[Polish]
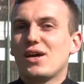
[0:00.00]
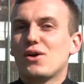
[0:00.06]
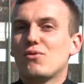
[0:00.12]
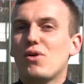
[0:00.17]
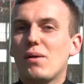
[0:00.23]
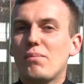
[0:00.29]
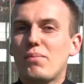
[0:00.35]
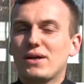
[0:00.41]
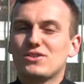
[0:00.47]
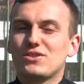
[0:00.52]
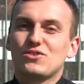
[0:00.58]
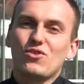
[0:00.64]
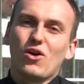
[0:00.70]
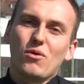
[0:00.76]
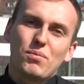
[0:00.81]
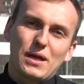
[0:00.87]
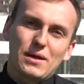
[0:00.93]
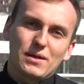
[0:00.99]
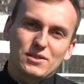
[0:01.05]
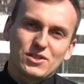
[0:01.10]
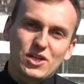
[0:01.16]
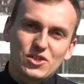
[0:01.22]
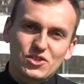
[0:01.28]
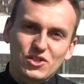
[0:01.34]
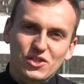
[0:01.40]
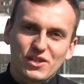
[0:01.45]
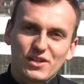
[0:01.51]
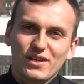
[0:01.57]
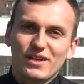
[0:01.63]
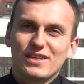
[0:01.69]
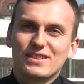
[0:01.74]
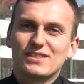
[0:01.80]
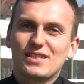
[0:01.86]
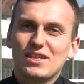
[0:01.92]
łapać dobre rzeczy
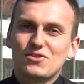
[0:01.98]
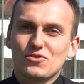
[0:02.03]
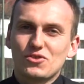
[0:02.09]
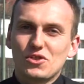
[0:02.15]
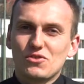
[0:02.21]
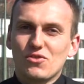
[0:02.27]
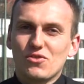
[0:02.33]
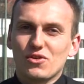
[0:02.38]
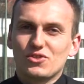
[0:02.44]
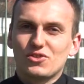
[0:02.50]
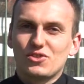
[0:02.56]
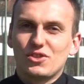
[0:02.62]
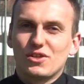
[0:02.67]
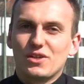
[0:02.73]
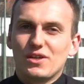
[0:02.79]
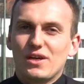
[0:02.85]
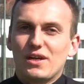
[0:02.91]
z tej codzienności.